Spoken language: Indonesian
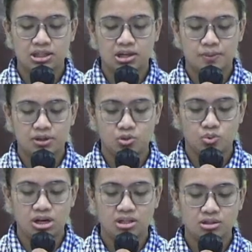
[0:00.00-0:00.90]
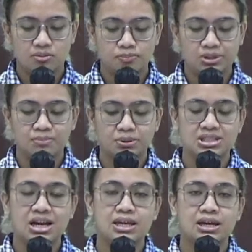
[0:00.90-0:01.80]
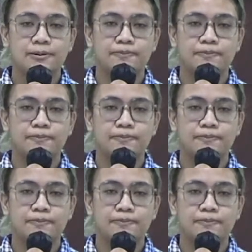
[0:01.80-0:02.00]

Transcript: kepada Tuhan dan percaya.